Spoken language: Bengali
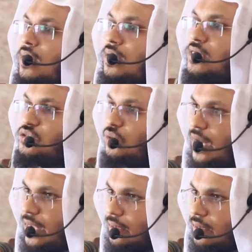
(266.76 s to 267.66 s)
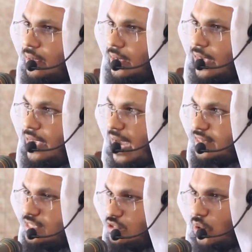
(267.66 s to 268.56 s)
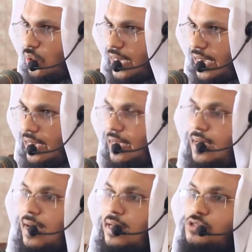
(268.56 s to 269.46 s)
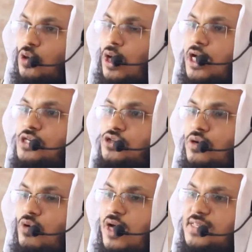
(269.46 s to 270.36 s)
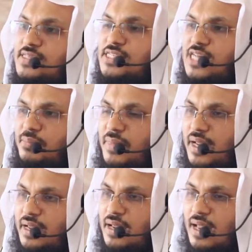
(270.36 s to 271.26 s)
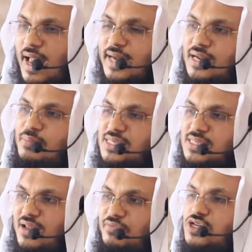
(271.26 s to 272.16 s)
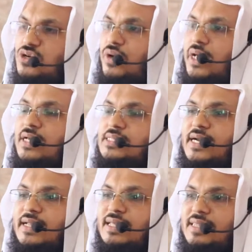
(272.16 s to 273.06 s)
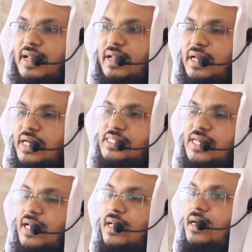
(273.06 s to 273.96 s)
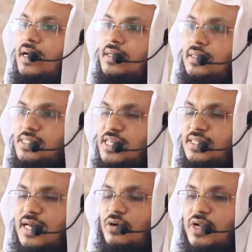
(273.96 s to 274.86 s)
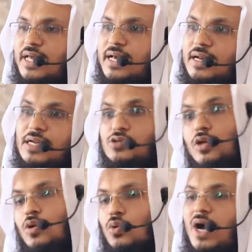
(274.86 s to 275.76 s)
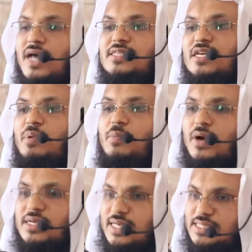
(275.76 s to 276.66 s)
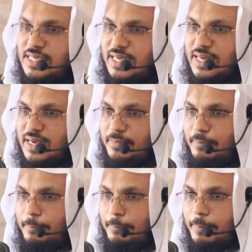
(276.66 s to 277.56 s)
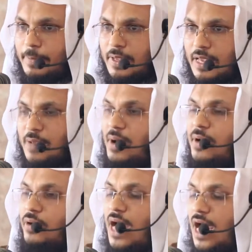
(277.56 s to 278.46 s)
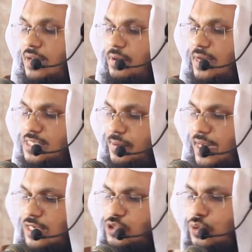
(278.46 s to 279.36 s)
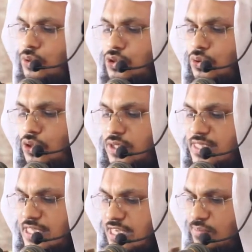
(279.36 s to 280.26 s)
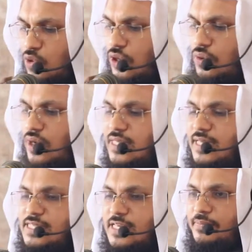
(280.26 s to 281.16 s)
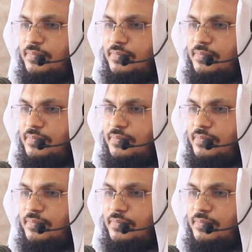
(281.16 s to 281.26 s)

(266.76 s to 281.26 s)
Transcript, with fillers: রসুলের এই হাদিসগুলোকে চল্লিশ জন মহাদিসের সামনে একটা মাসালা পেশ করে ছেড়ে দিতেন যে চিন্তা করে দেখেন রাসুলের কোনো হাদিসের বিপক্ষে যাচ্ছে কিনা এভাবে করে হানাবি মাজাবের একটা সুন্দর সিস্টেম তৈরি করে দিয়েছে